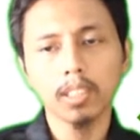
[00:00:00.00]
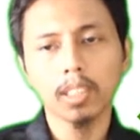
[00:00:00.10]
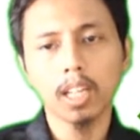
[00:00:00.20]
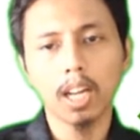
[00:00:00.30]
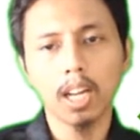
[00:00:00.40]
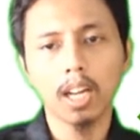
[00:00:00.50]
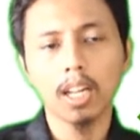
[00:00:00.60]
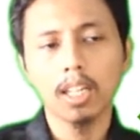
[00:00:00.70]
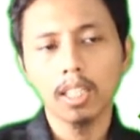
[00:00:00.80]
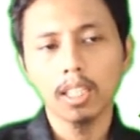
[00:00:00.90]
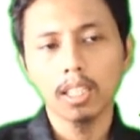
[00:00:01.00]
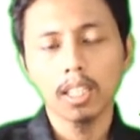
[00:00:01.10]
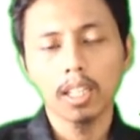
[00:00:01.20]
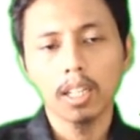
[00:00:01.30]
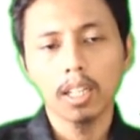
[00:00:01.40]
Nah,
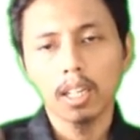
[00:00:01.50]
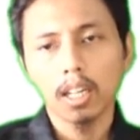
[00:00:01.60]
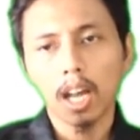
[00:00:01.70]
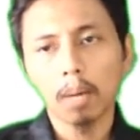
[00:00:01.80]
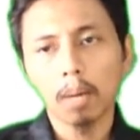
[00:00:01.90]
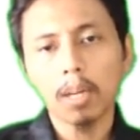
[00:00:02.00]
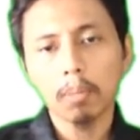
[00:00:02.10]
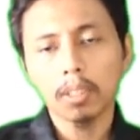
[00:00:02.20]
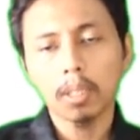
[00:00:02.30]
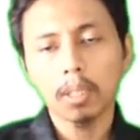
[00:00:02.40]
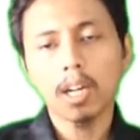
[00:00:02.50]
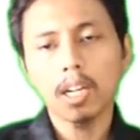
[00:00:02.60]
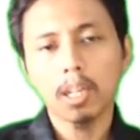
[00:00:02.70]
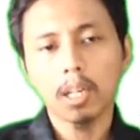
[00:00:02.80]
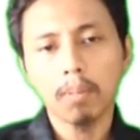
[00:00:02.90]
apa yang pertama kali
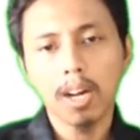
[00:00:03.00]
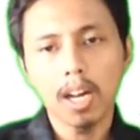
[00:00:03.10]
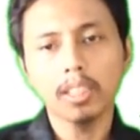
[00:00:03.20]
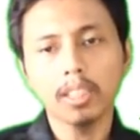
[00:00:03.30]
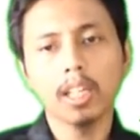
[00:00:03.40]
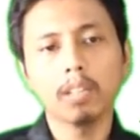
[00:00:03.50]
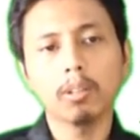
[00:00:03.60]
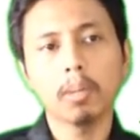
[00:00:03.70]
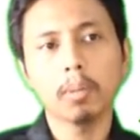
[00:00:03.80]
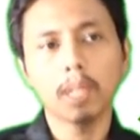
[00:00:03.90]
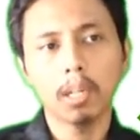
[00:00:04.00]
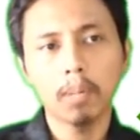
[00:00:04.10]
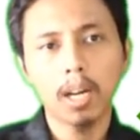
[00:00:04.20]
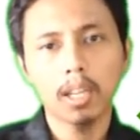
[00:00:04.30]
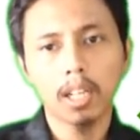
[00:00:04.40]
kita bahas yaitu yang
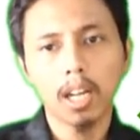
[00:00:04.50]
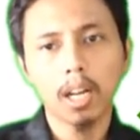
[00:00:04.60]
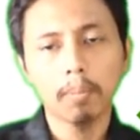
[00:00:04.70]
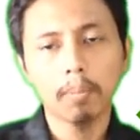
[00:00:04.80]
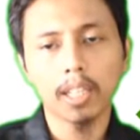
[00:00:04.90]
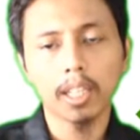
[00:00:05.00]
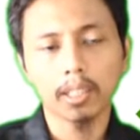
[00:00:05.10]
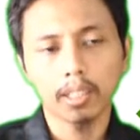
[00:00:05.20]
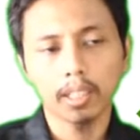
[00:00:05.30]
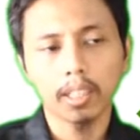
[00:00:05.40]
pertama adalah planet.